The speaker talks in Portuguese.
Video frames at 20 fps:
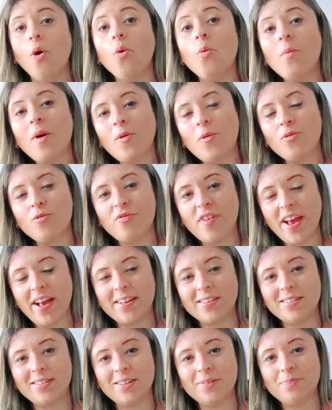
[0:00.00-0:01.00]
uma
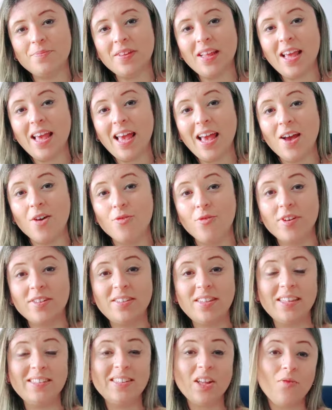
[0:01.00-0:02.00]
conversa.
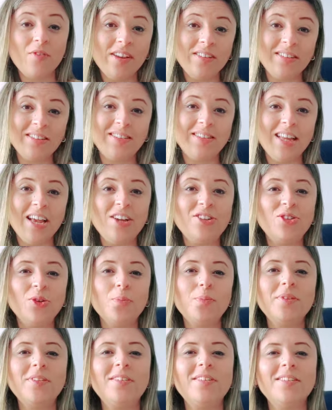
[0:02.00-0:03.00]
Vocês talvez estejam
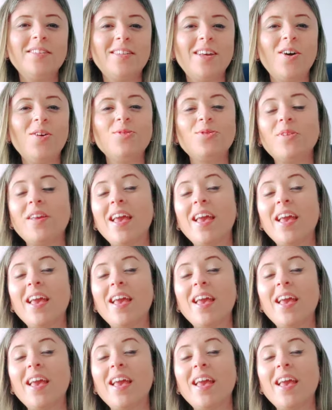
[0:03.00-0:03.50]
precisando,